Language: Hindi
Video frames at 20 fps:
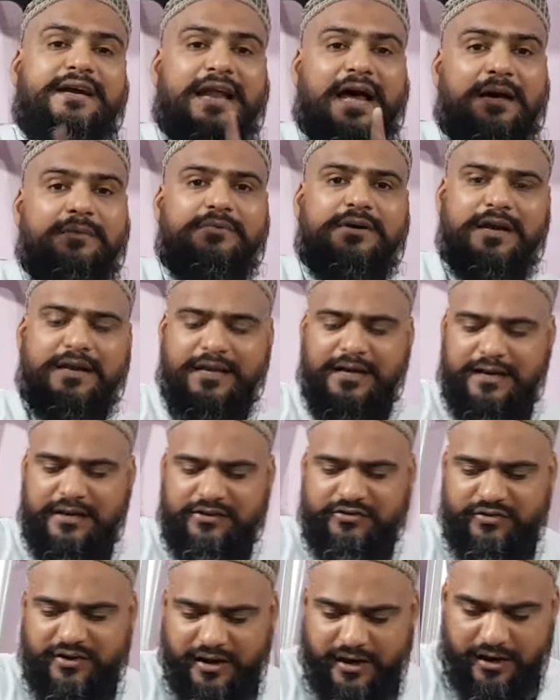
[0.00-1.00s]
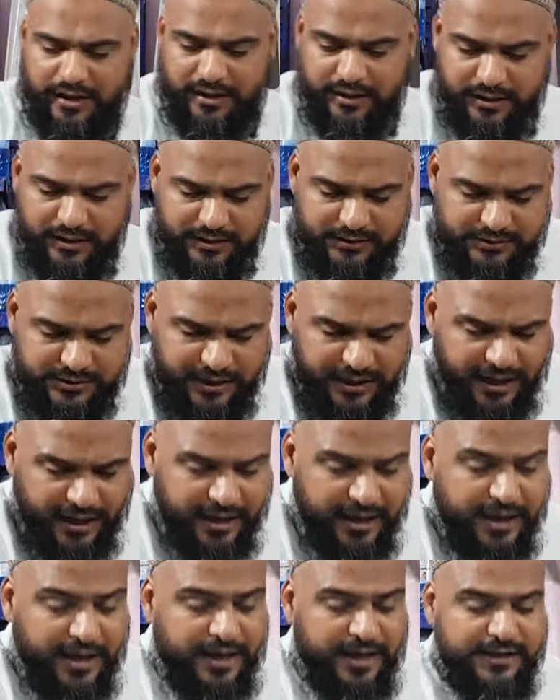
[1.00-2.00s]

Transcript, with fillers: नाम करके लीजिएगा ठीक है